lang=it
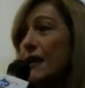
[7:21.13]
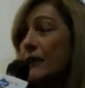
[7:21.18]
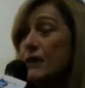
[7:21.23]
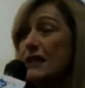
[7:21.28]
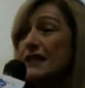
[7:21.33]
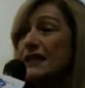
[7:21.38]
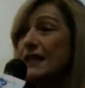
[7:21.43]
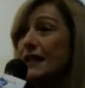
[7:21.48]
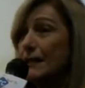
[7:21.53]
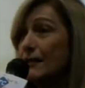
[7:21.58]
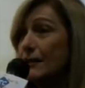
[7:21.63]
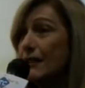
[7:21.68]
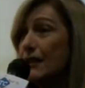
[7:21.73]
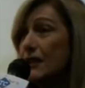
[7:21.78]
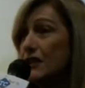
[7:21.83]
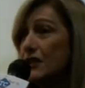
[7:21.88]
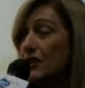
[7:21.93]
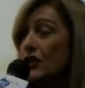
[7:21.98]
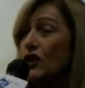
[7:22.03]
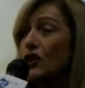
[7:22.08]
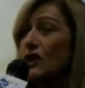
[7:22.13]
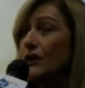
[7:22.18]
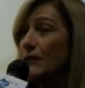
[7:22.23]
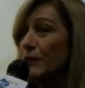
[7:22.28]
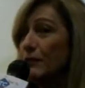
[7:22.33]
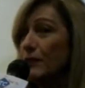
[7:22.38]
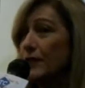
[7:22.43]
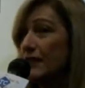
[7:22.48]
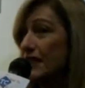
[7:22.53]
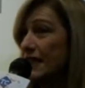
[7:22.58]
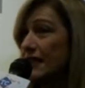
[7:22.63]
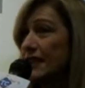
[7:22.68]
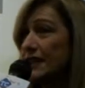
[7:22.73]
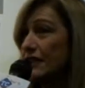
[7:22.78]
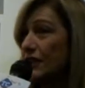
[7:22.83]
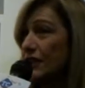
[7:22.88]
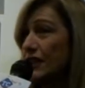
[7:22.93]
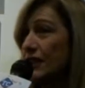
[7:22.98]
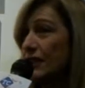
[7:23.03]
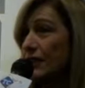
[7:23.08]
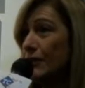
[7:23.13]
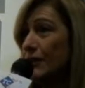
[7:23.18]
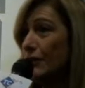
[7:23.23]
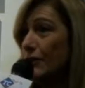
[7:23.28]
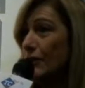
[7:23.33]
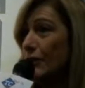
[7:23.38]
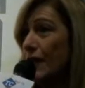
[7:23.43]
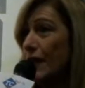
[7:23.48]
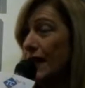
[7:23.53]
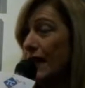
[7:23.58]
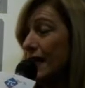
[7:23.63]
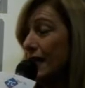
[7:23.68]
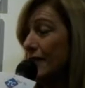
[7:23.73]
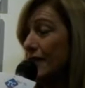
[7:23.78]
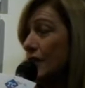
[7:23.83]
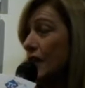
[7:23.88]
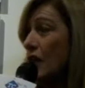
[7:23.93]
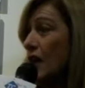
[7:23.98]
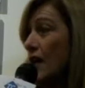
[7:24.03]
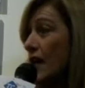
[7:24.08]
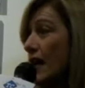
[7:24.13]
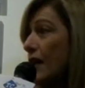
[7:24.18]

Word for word: Questa è la mia storia, ma può essere la storia di chiunque altro.